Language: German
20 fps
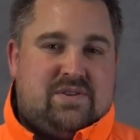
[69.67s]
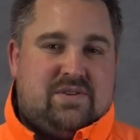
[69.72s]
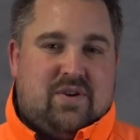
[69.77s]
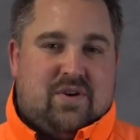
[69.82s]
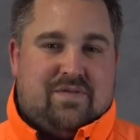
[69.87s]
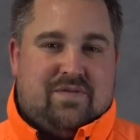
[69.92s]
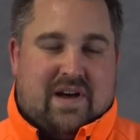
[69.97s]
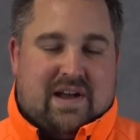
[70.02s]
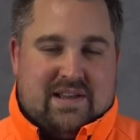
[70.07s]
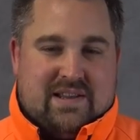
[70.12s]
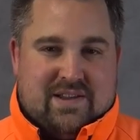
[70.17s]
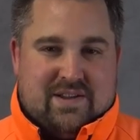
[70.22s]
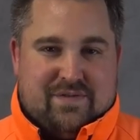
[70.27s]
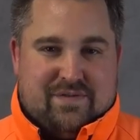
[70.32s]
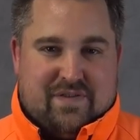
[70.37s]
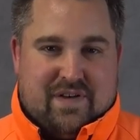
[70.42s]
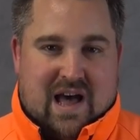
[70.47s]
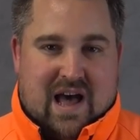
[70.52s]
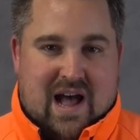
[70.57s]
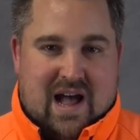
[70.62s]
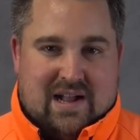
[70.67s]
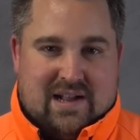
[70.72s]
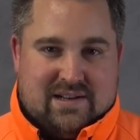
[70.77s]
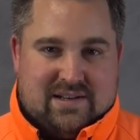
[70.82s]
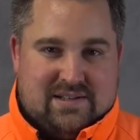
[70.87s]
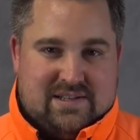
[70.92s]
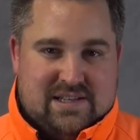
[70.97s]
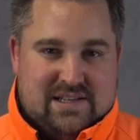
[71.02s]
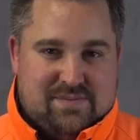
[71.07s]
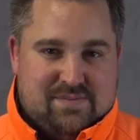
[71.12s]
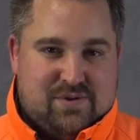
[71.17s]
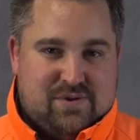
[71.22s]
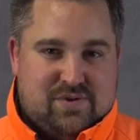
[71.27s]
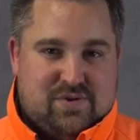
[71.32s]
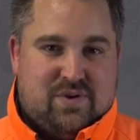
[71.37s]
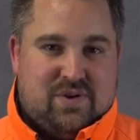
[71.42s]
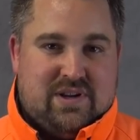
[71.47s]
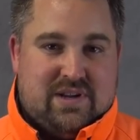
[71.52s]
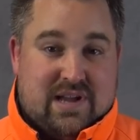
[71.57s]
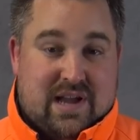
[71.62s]
du noch weitere Fragen
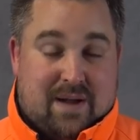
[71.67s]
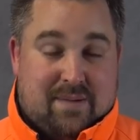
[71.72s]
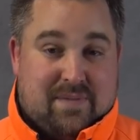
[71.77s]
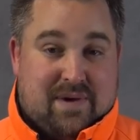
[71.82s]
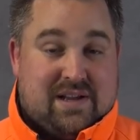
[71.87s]
diesbezüglich haben,